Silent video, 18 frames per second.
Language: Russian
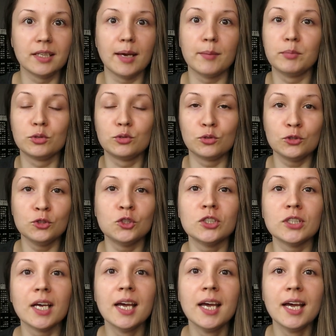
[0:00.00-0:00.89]
я бы
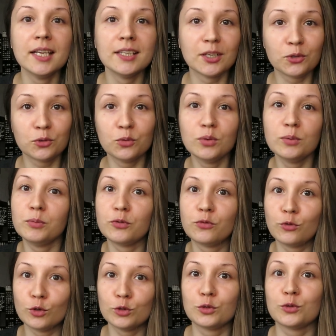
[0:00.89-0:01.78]
точно такую бы
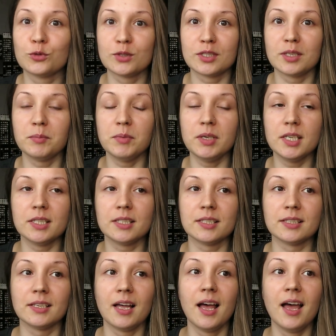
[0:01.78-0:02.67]
фотку
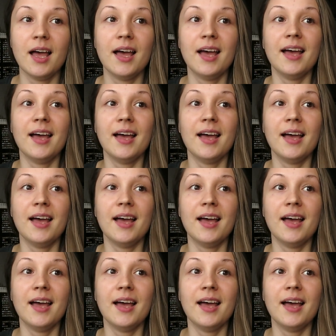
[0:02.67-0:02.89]
заметила.